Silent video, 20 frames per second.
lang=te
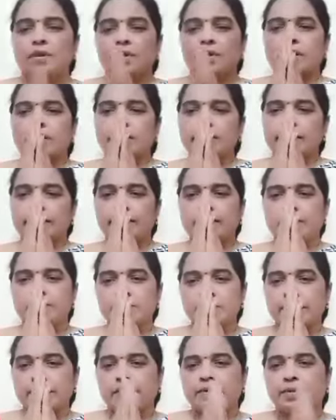అందరికీ
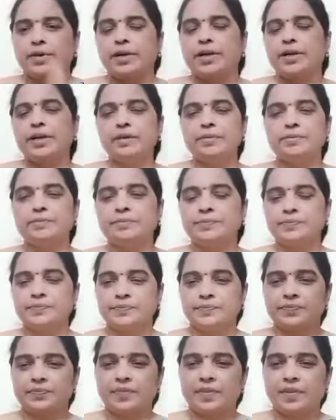నమస్కారం అండి
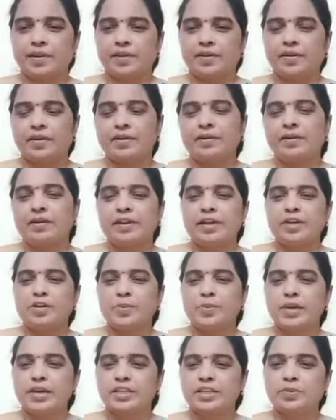నేను
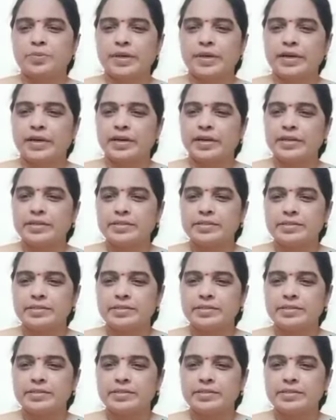మీ లక్ష్మీ గణేష్